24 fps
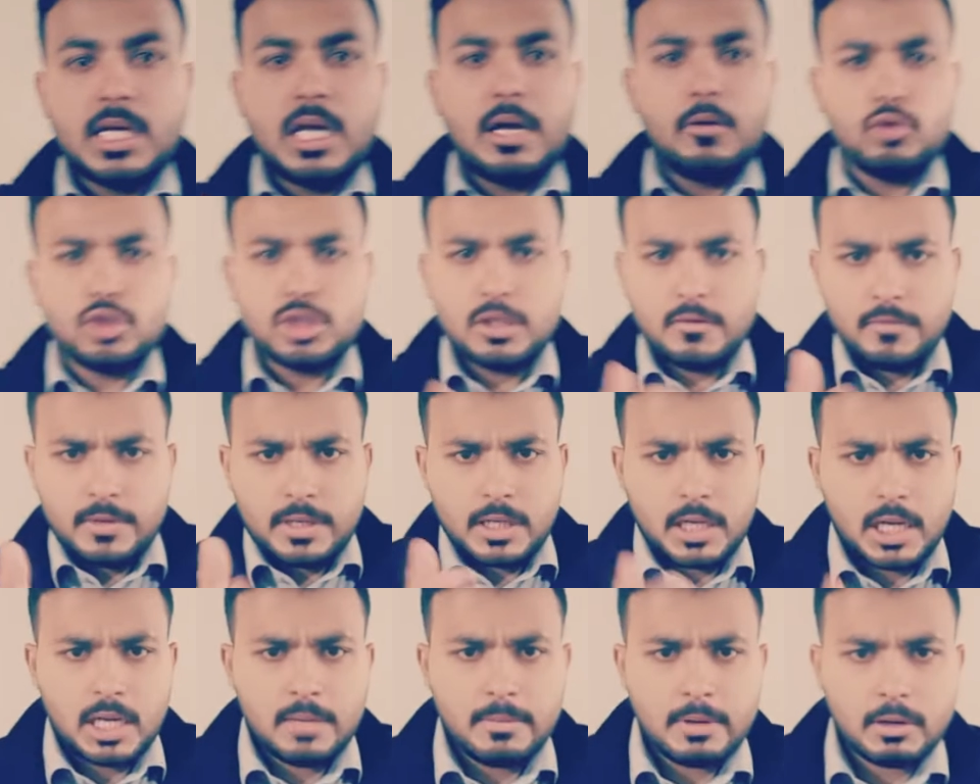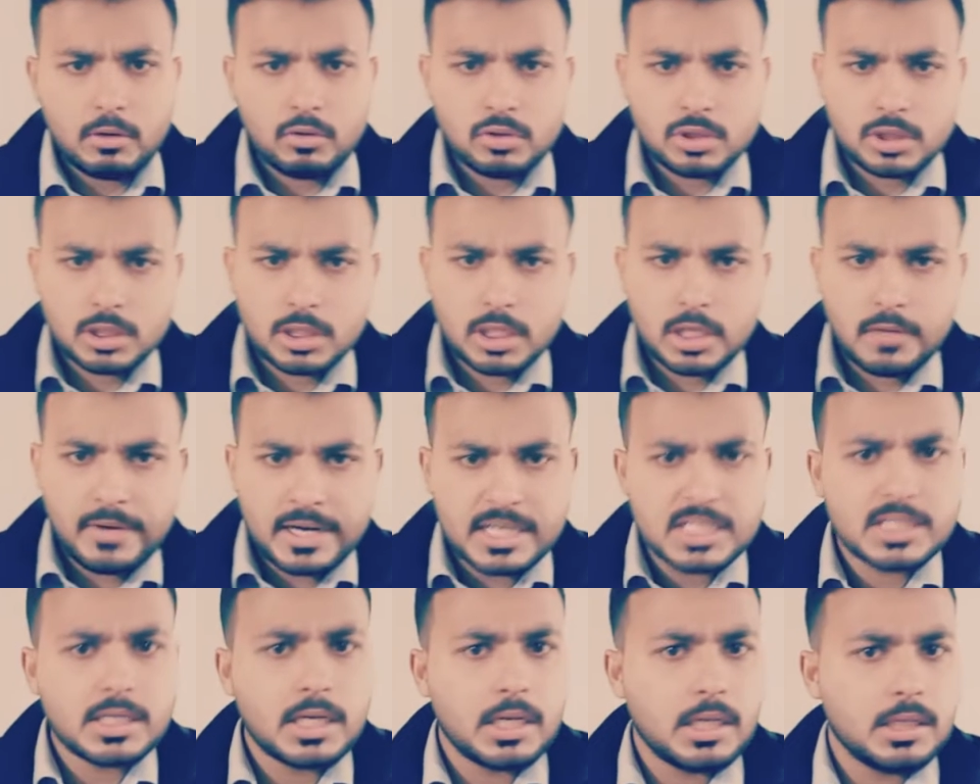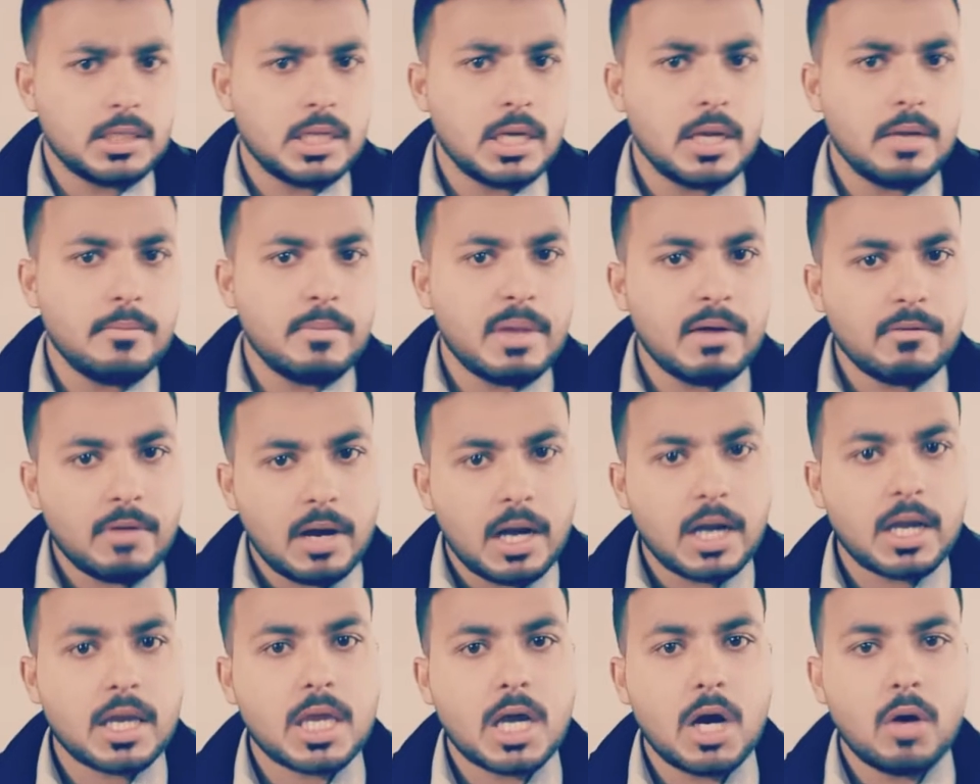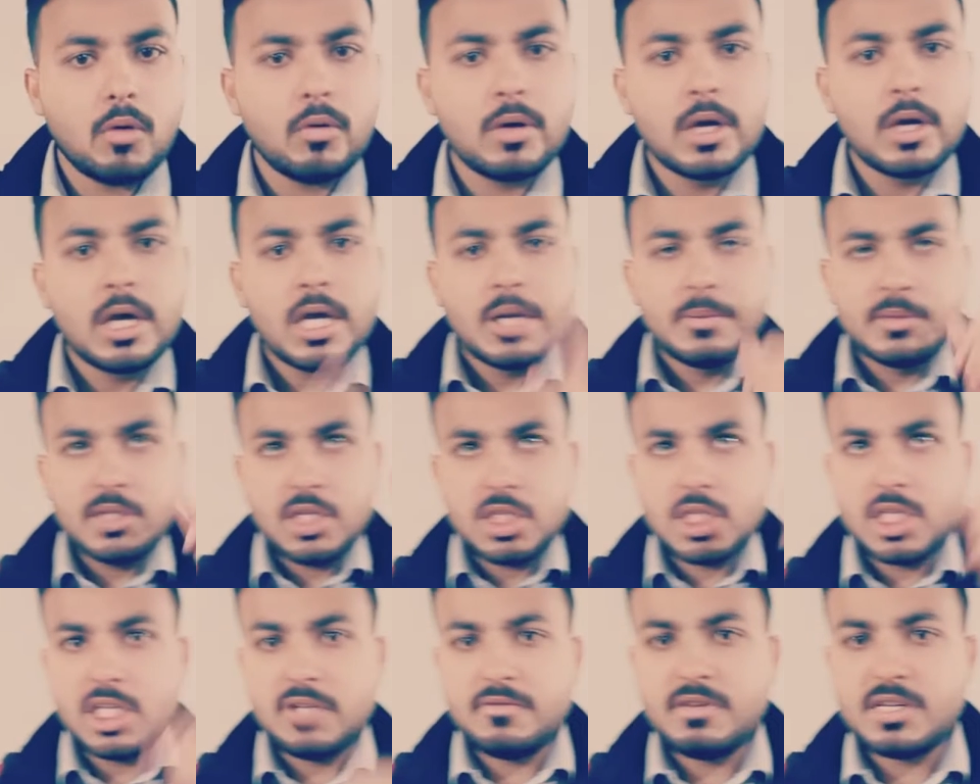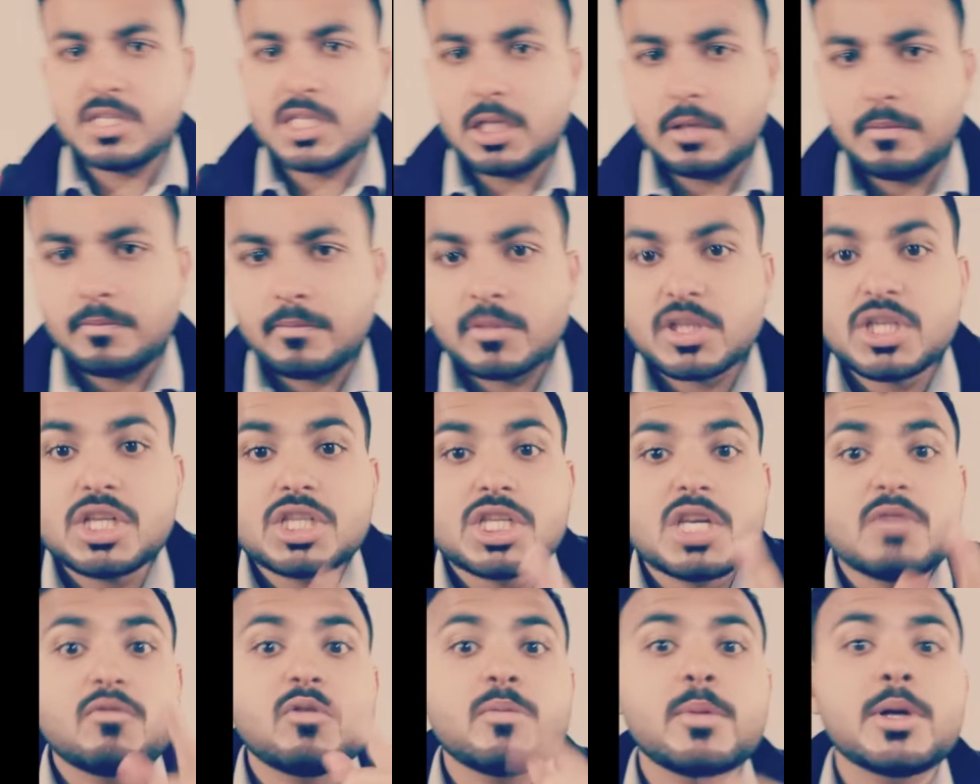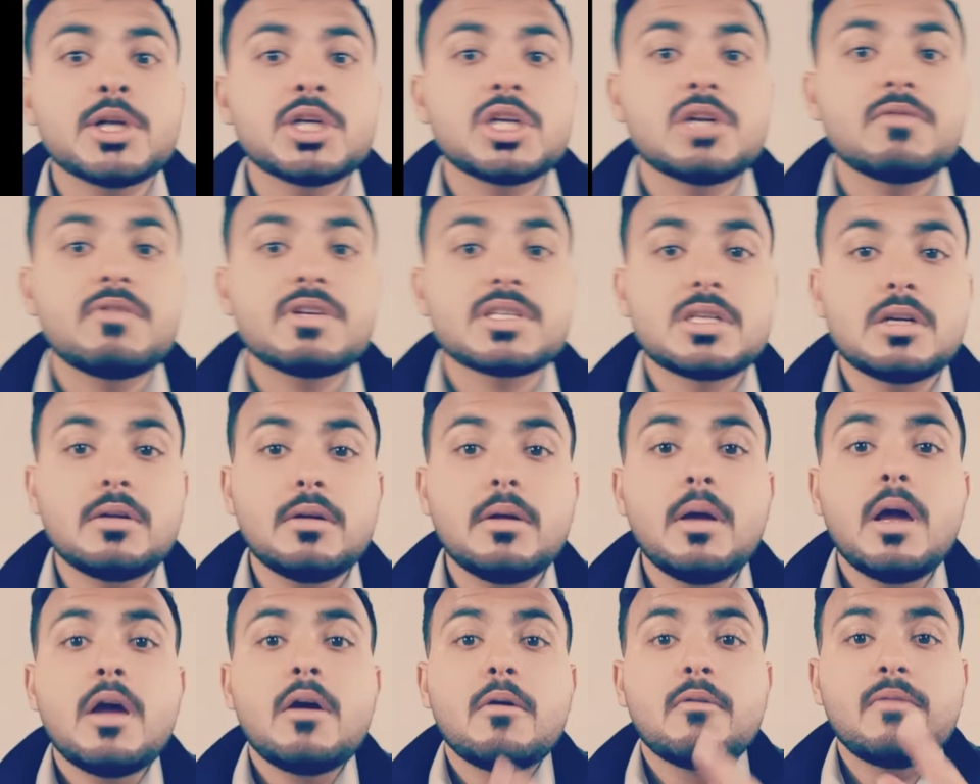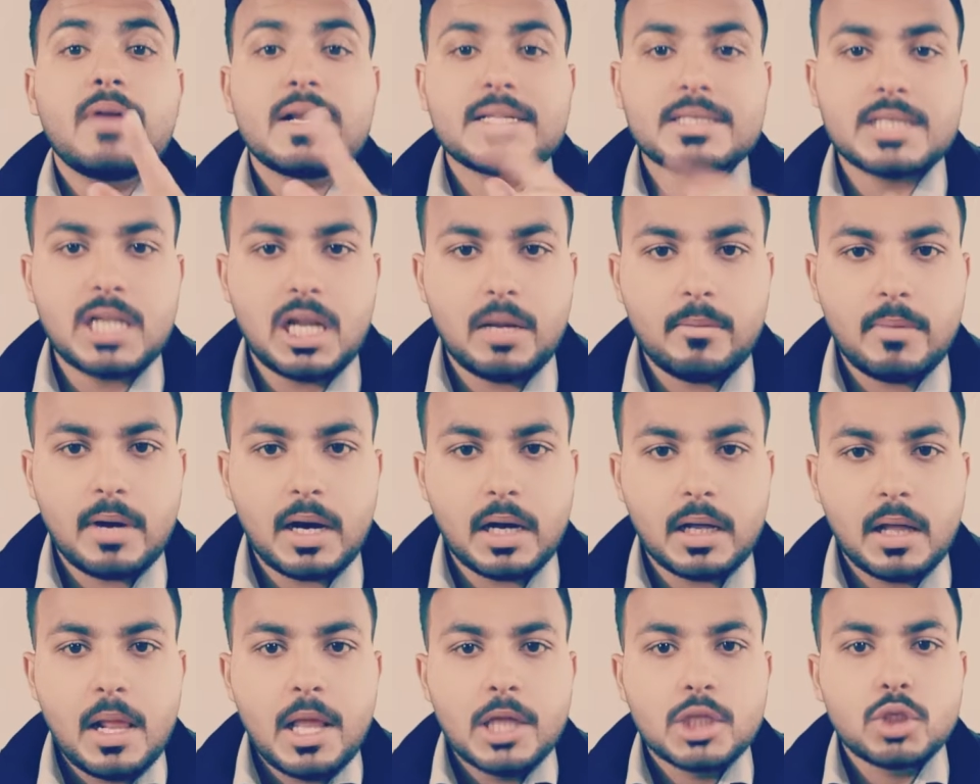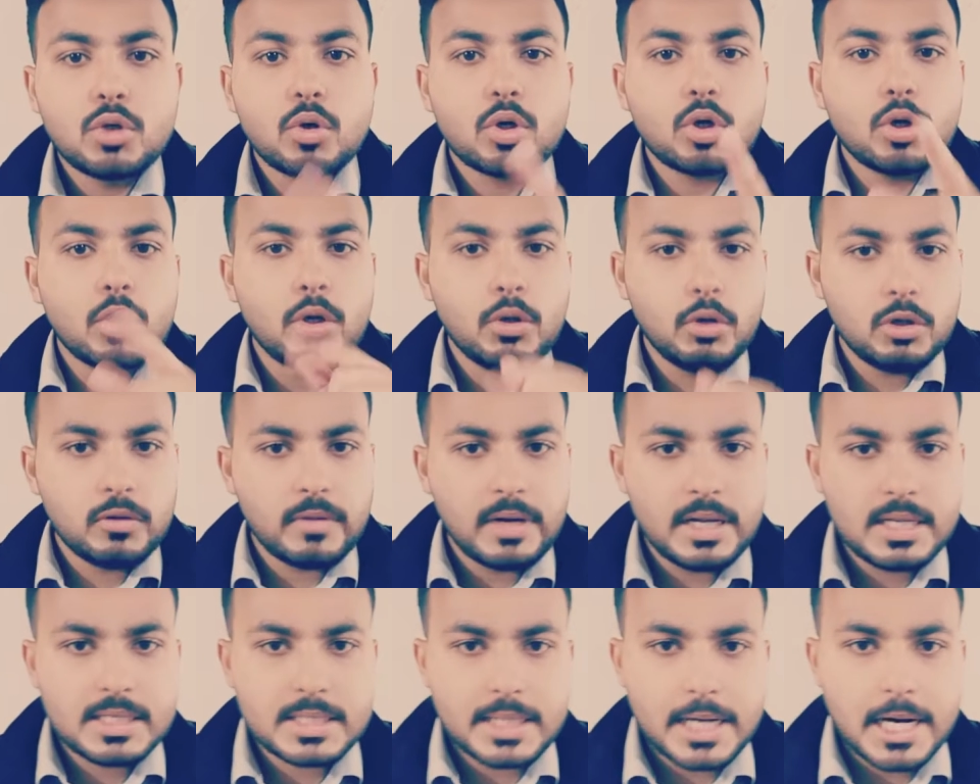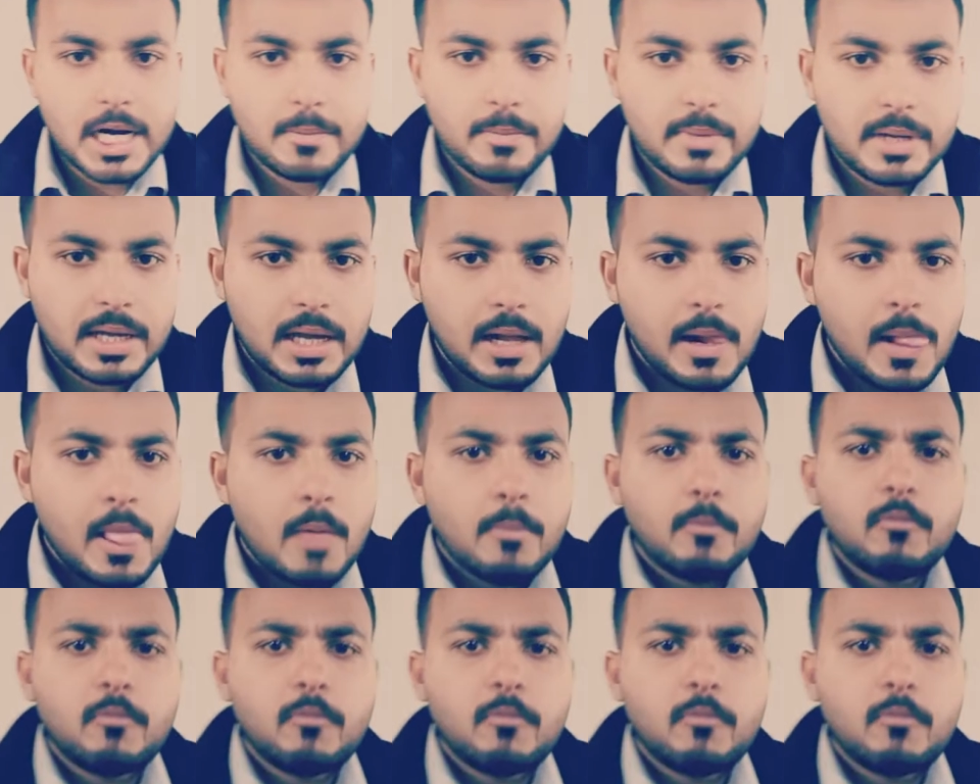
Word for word: देखिए कुछ कहीं मैं कुछ इवेंट्स थे मैं वहां गया हूँ जीसी यूनिवर्सिटी जीसी वुमेन यूनिवर्सिटी फैसलाबाद जो कोहिनूर वाली साइड पे है